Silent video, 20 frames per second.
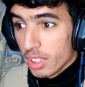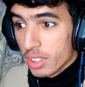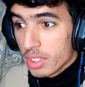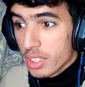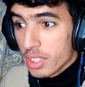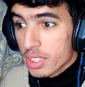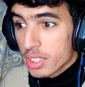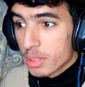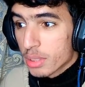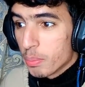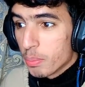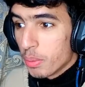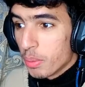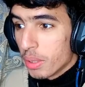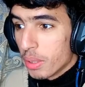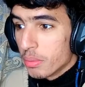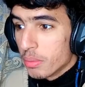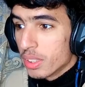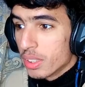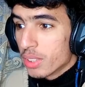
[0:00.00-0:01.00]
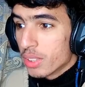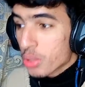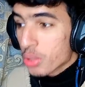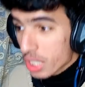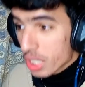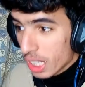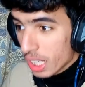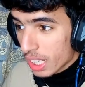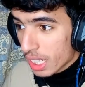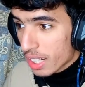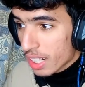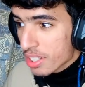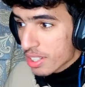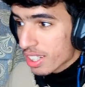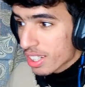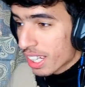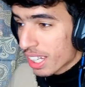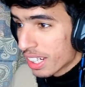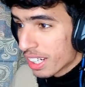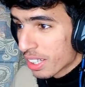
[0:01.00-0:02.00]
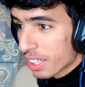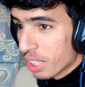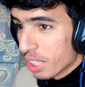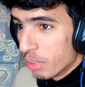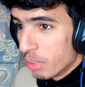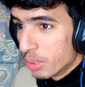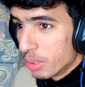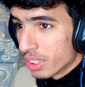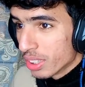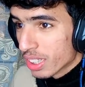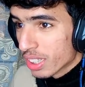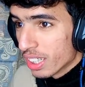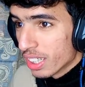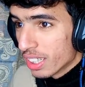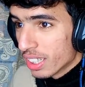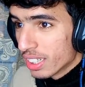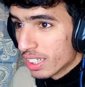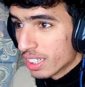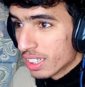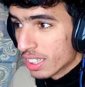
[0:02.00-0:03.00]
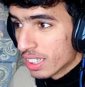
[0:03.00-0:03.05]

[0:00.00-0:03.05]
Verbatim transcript: ديزا دبا واش يحرش واش يقرا لي كومونتير